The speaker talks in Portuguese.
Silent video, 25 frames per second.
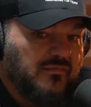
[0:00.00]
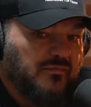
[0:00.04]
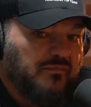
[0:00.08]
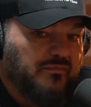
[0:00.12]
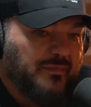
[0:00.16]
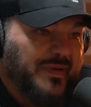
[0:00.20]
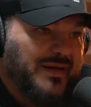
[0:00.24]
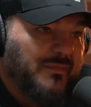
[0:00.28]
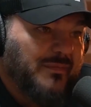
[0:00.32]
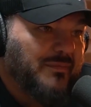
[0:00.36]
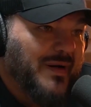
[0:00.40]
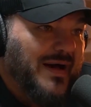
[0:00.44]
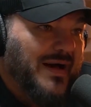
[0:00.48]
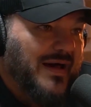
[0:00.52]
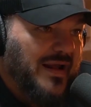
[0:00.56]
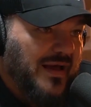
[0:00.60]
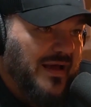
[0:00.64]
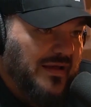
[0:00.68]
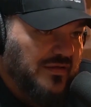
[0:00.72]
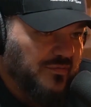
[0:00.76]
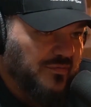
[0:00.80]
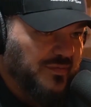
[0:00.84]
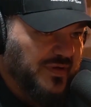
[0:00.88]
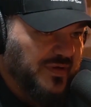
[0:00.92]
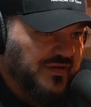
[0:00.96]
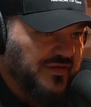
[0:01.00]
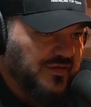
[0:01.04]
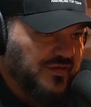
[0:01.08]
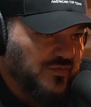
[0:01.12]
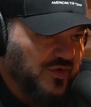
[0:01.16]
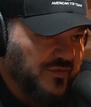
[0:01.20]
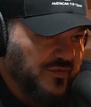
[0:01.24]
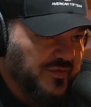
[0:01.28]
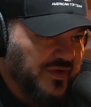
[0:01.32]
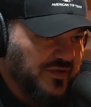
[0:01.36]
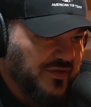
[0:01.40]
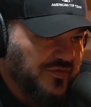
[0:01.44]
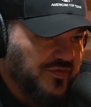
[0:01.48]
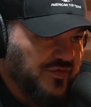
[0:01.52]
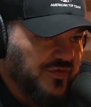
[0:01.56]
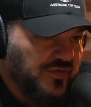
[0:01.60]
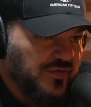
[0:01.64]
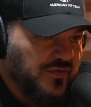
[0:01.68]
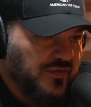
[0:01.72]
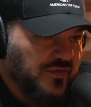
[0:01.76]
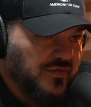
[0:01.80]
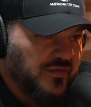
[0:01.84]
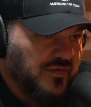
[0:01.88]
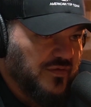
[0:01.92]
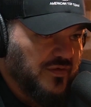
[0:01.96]
preparado para esse momento.
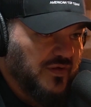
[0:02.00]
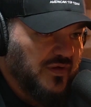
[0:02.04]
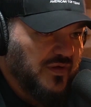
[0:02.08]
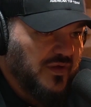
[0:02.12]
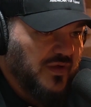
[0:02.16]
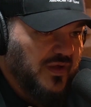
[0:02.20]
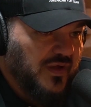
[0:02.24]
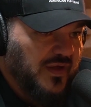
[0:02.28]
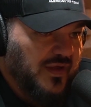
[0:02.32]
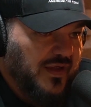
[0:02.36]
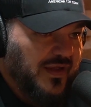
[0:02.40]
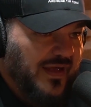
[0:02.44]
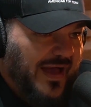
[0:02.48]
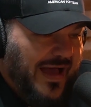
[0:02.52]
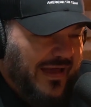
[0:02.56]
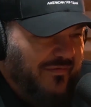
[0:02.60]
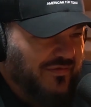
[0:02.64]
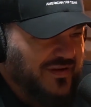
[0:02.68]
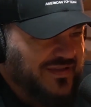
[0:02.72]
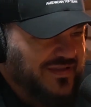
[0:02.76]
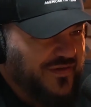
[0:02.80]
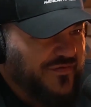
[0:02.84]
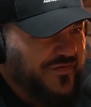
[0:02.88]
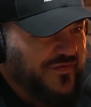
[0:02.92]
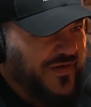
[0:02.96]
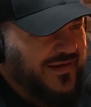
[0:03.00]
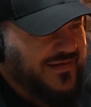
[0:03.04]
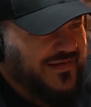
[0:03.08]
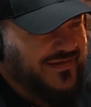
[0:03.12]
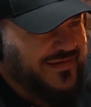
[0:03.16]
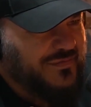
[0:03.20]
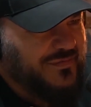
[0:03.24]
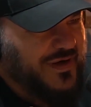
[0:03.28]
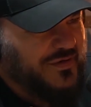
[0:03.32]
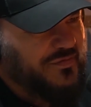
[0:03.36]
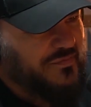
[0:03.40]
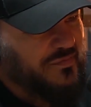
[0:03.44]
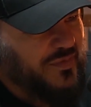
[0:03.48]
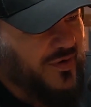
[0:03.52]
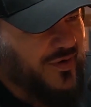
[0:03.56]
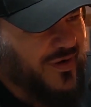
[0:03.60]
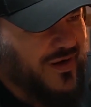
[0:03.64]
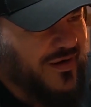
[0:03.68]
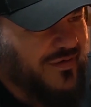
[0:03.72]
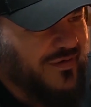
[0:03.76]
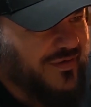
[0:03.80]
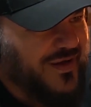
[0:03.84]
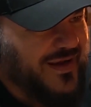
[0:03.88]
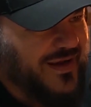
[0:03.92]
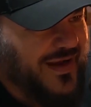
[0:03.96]
Entendi. Aí você fala assim, mas
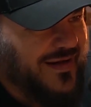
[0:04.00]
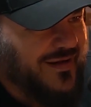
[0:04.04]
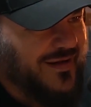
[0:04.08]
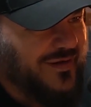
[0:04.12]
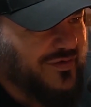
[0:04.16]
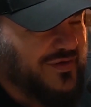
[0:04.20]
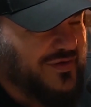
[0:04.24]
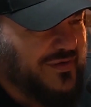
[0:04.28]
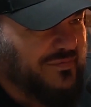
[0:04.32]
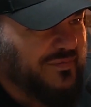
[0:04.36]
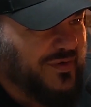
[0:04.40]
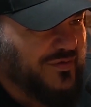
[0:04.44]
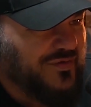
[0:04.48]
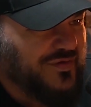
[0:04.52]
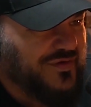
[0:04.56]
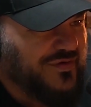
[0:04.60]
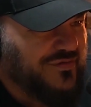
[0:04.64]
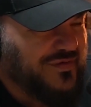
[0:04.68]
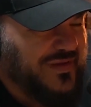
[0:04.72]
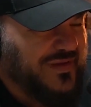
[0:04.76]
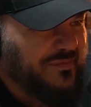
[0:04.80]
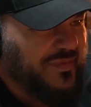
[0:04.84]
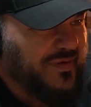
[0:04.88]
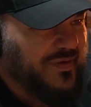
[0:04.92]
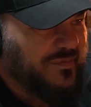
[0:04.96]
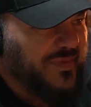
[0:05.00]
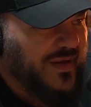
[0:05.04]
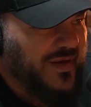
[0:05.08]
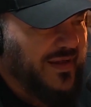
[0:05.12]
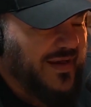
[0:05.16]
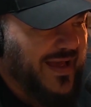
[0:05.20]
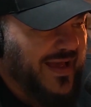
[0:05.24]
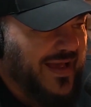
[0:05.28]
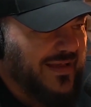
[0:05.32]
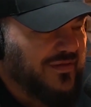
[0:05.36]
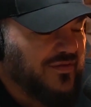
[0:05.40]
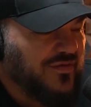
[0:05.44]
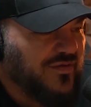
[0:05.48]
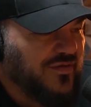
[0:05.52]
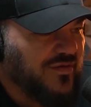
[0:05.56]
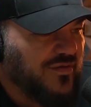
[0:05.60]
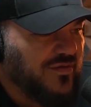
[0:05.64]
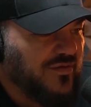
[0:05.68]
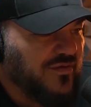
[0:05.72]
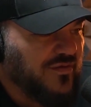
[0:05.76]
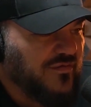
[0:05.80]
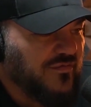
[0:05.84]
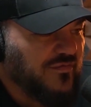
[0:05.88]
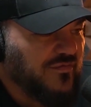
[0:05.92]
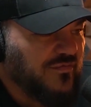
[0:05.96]
porra, o cara luta pelo título, está
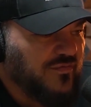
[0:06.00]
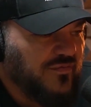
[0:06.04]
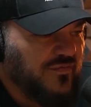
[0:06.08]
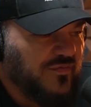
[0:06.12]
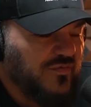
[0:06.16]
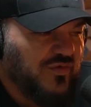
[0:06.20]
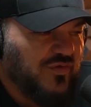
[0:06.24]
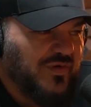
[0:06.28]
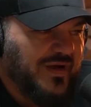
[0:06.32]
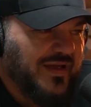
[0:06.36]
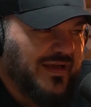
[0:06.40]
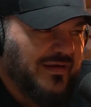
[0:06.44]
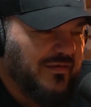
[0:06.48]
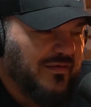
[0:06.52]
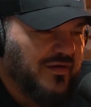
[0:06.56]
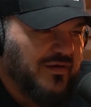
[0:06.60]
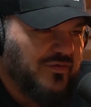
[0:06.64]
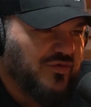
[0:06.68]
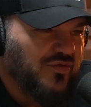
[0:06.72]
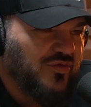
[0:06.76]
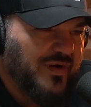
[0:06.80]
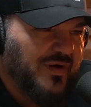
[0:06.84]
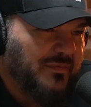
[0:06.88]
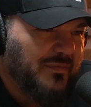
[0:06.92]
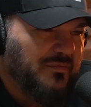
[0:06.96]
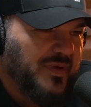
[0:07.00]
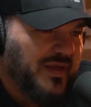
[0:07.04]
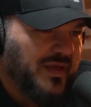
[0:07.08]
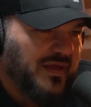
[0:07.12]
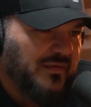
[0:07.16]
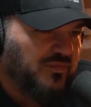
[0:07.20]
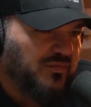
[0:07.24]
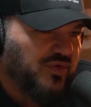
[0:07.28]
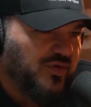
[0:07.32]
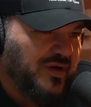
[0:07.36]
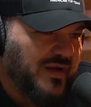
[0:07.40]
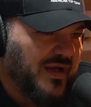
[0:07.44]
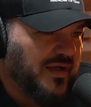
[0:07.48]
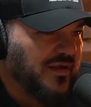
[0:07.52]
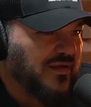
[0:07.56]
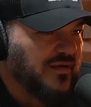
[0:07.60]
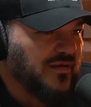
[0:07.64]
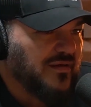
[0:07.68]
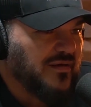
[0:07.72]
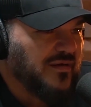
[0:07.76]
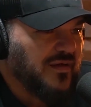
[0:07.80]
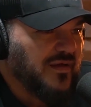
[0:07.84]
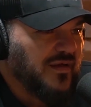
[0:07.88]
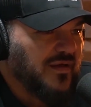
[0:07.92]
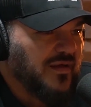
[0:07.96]
preparado? Não é, não é bem por
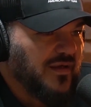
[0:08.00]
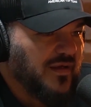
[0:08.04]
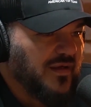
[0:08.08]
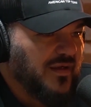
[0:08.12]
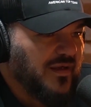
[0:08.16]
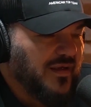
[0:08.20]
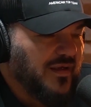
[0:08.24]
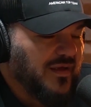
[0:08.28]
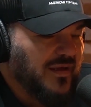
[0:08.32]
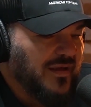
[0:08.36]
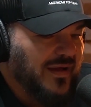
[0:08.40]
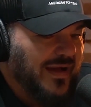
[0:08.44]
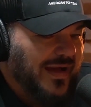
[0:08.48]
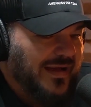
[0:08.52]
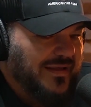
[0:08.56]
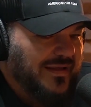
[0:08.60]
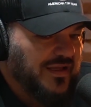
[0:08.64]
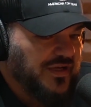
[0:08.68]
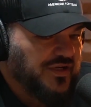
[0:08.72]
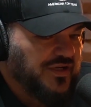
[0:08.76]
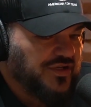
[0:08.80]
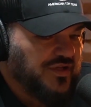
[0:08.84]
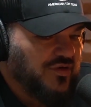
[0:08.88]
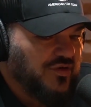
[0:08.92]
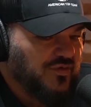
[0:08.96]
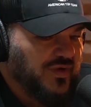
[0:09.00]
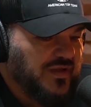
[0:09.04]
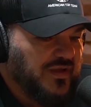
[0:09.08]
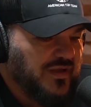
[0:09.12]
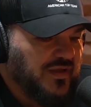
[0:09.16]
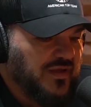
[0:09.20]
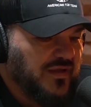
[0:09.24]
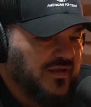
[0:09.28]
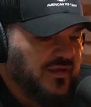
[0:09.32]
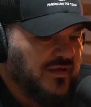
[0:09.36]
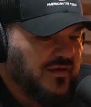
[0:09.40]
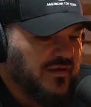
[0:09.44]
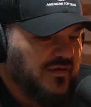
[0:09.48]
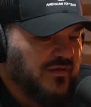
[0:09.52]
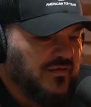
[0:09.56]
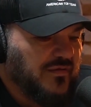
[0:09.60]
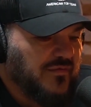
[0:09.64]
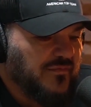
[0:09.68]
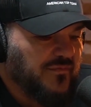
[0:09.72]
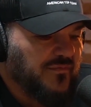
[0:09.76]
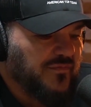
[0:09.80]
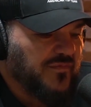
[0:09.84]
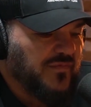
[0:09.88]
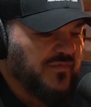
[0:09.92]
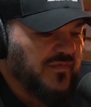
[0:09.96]
aí. A questão é que
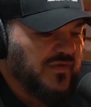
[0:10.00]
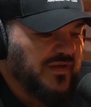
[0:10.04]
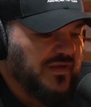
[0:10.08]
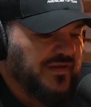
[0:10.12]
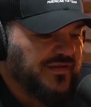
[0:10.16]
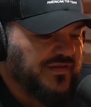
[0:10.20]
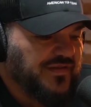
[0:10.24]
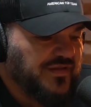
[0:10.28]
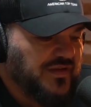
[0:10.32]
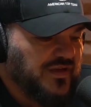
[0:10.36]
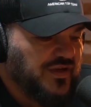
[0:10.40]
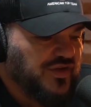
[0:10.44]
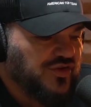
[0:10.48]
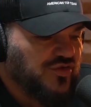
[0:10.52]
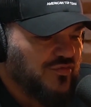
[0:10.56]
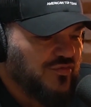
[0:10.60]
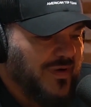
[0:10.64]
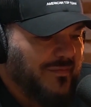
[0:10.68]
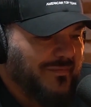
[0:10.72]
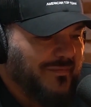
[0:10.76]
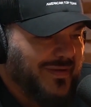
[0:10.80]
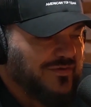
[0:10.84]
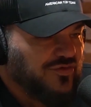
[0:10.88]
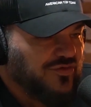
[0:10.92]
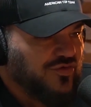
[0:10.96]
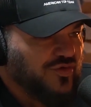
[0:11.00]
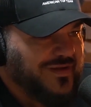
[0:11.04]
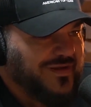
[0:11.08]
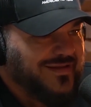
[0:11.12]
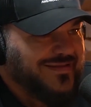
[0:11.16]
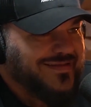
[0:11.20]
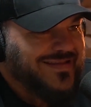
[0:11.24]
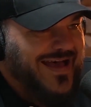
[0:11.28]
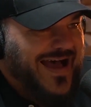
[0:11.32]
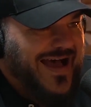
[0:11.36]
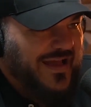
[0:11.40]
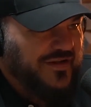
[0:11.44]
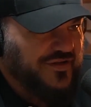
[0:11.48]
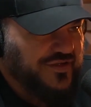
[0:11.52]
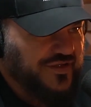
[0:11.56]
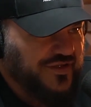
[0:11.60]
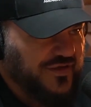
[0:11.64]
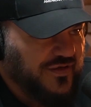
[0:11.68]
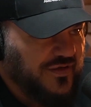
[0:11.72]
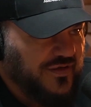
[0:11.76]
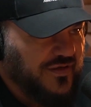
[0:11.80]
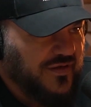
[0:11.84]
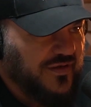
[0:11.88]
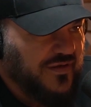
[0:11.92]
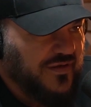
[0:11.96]
existe uma maturidade,